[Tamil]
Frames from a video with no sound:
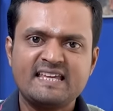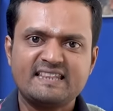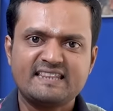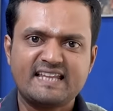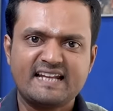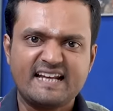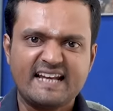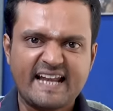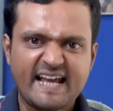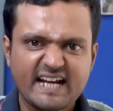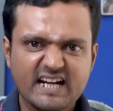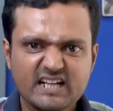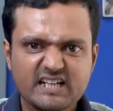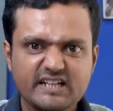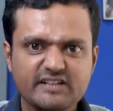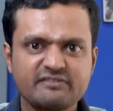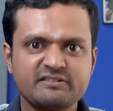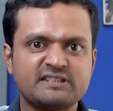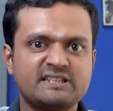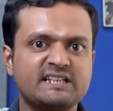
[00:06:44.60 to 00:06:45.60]
இந்த
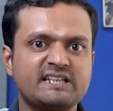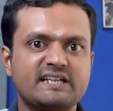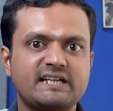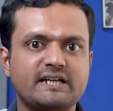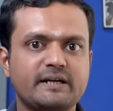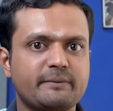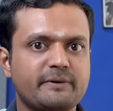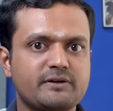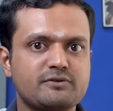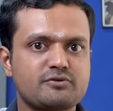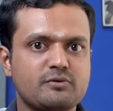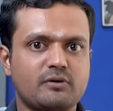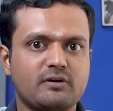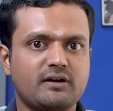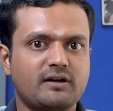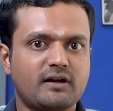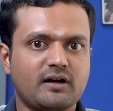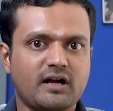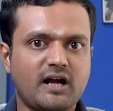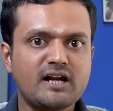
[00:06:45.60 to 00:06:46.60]
நெகட்டிவ் திங்கிங் அப்படின்னு
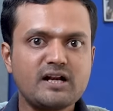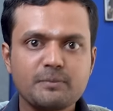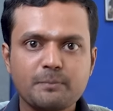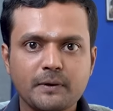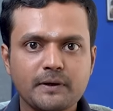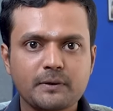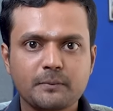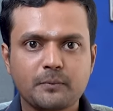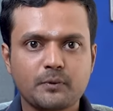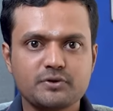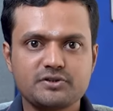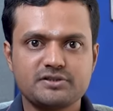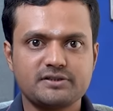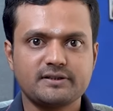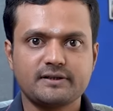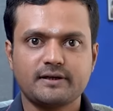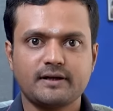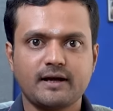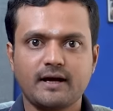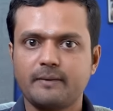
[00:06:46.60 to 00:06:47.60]
சொல்கிறேன் கண்ணுப்பட்டு
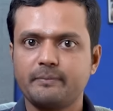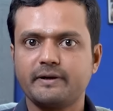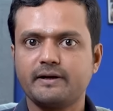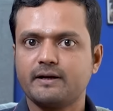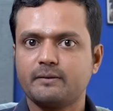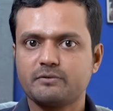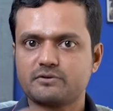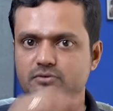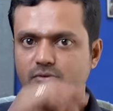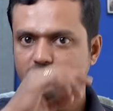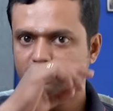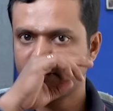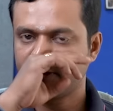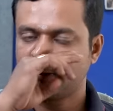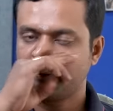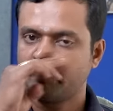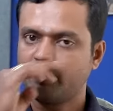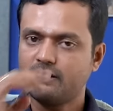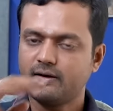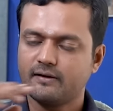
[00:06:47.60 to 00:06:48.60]
போச்சு அப்படின்னு நம்ம சொல்கிறோம்
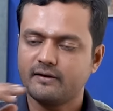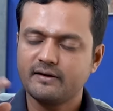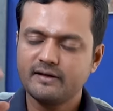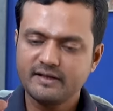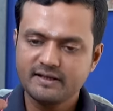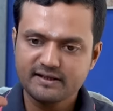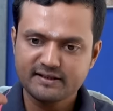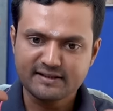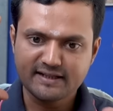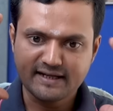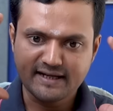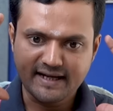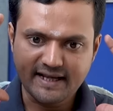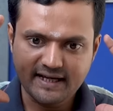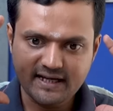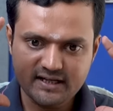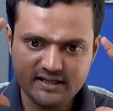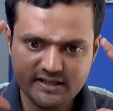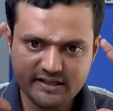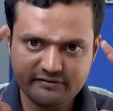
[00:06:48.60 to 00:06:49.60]
தெரியுமா இந்த
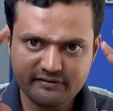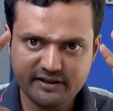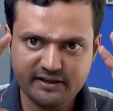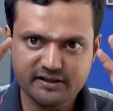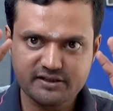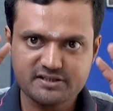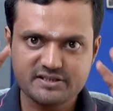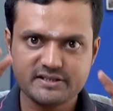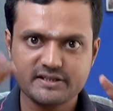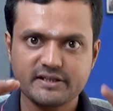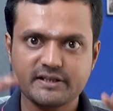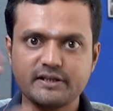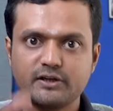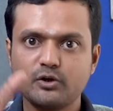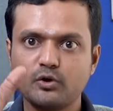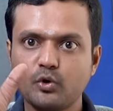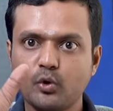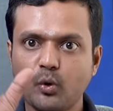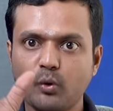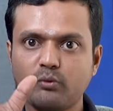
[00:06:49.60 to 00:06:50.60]
நெகட்டிவ் எனர்ஜி
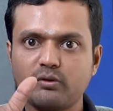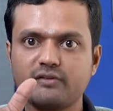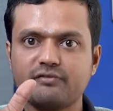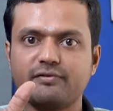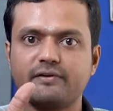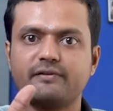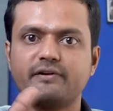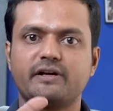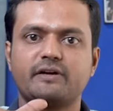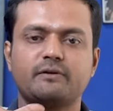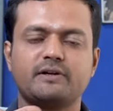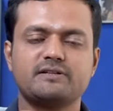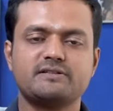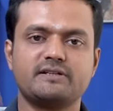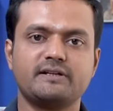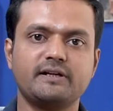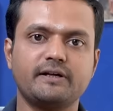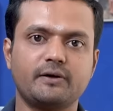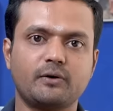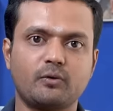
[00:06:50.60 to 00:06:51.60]
லோவர்
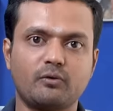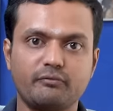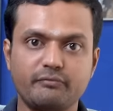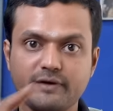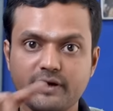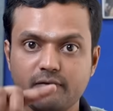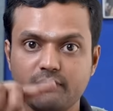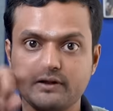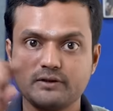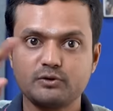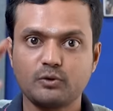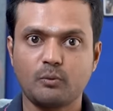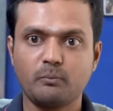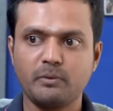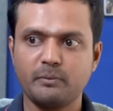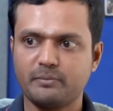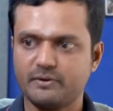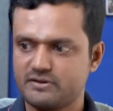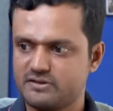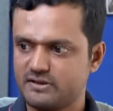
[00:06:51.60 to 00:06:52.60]
ஃப்ரீக்வன்சியில் இருக்கும் வேவ்லேருந்து
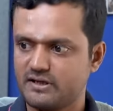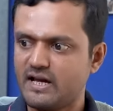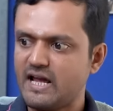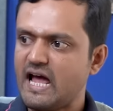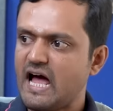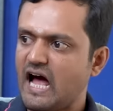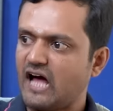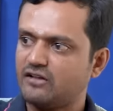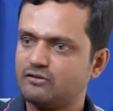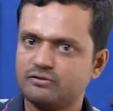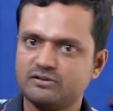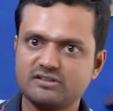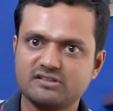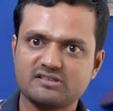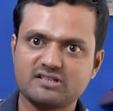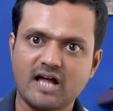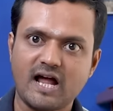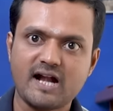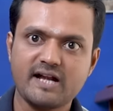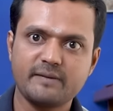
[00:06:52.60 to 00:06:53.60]
ரொம்ப பெருசு அது வந்து
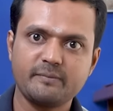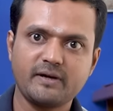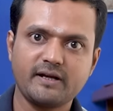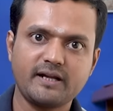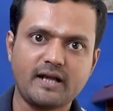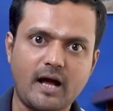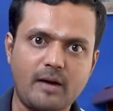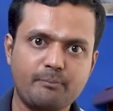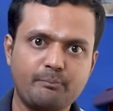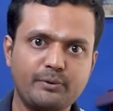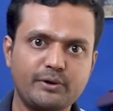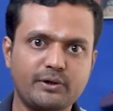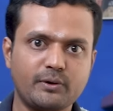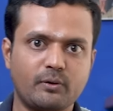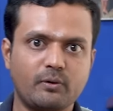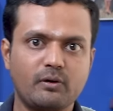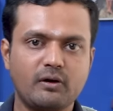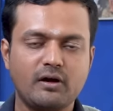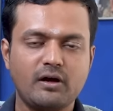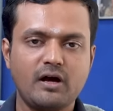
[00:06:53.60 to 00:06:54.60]
சாணி மாதிரி
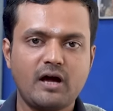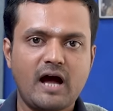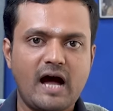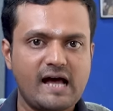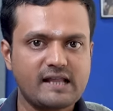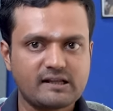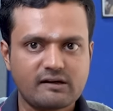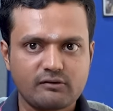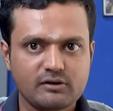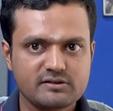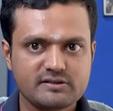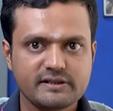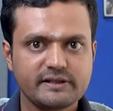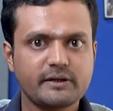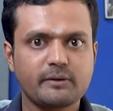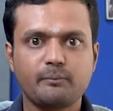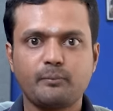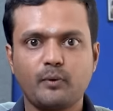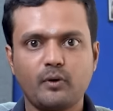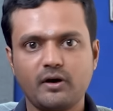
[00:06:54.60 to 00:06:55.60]
அப்பிக்கும் அது அவ்வளோ
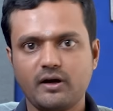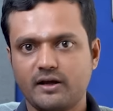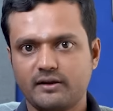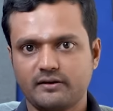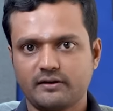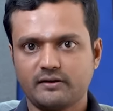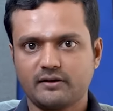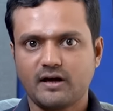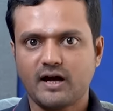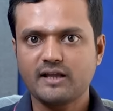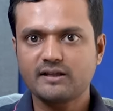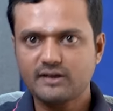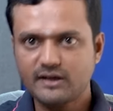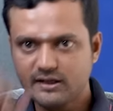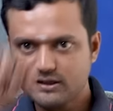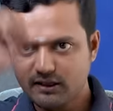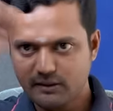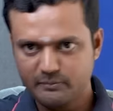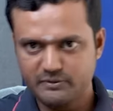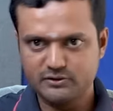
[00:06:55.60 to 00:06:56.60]
சீக்கிரம் போகாது
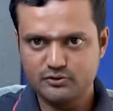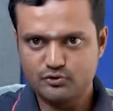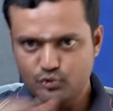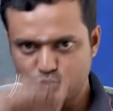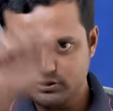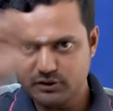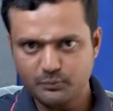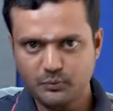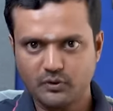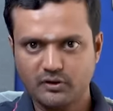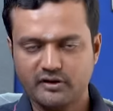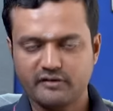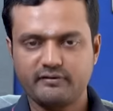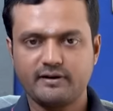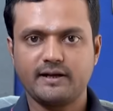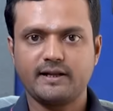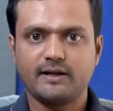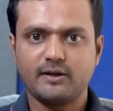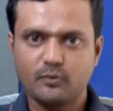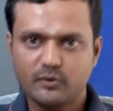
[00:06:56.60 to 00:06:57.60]
அதனால தான் நம்ம இந்த சுற்றி போடுற
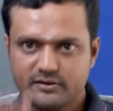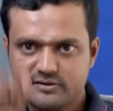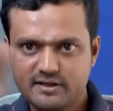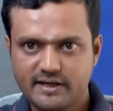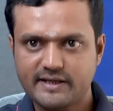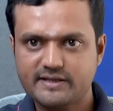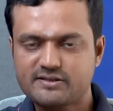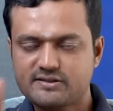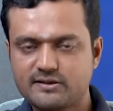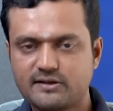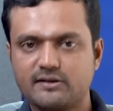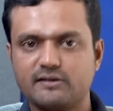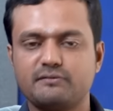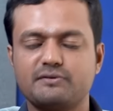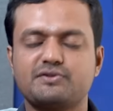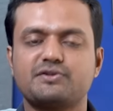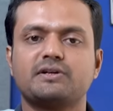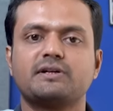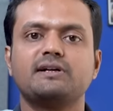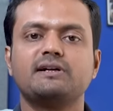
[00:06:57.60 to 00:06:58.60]
வேலையில் ஒரு சில எக்ஸ்டர்னல்
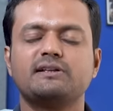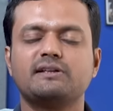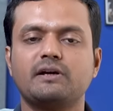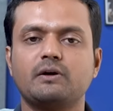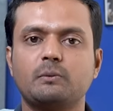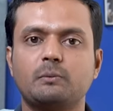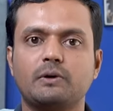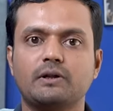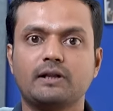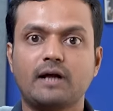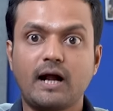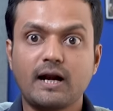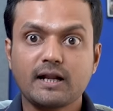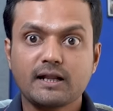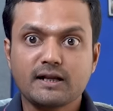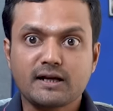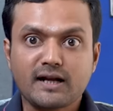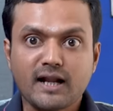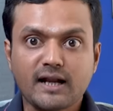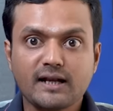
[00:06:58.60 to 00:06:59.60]
விஷயங்கள் தேவைப்படுது
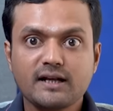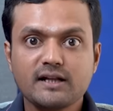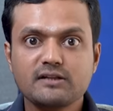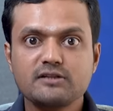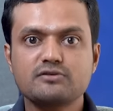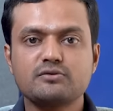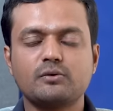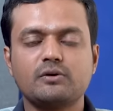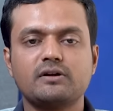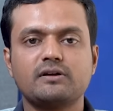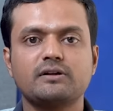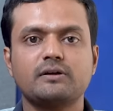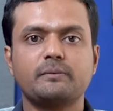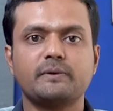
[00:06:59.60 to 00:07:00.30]
ஆனால் நல்லது சொல்கிறது